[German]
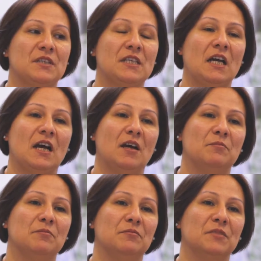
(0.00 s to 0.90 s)
Sie
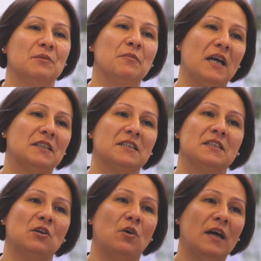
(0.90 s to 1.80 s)
haben gemerkt, dass
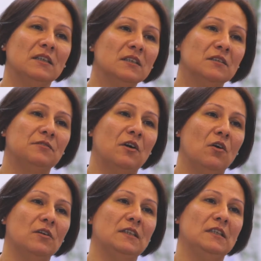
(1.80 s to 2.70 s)
es auch andere
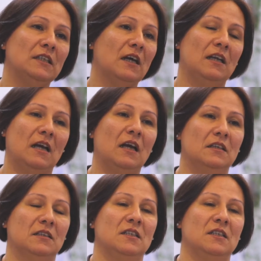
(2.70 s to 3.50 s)
Frauen in ihrer Lage